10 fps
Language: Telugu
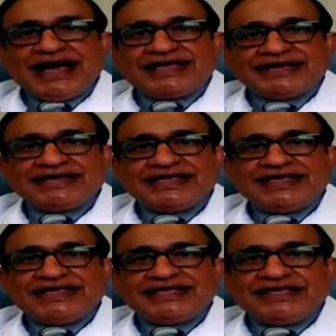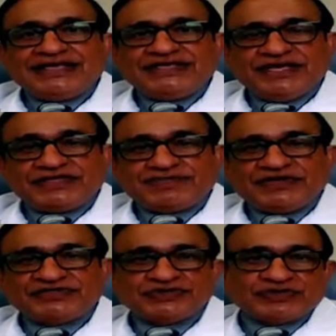అవన్నీ ఏది
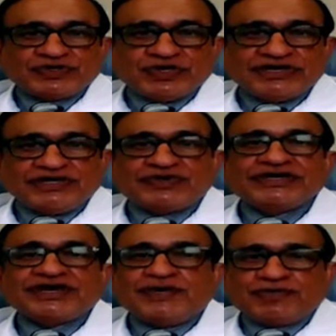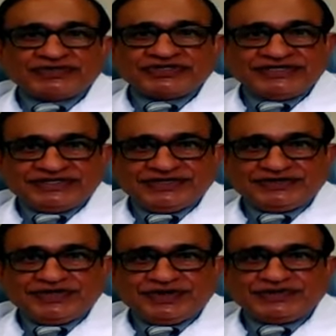పనిచేస్తుందో లేదో ఇంకా పూర్తిగా
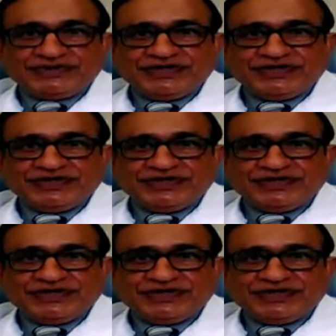తెలియదు మాకు